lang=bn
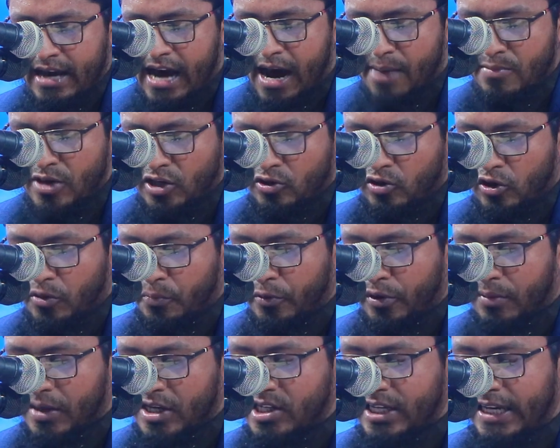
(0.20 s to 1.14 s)
আমি একজন
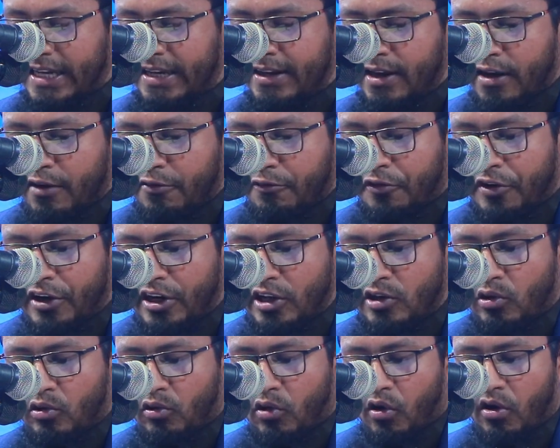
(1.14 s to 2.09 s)
প্রবাসী
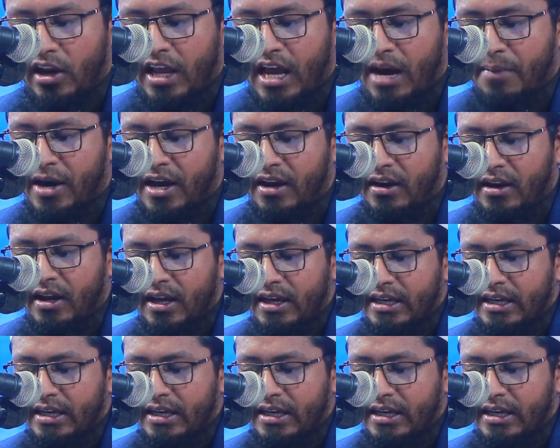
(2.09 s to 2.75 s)
ভিডিও কলে আমার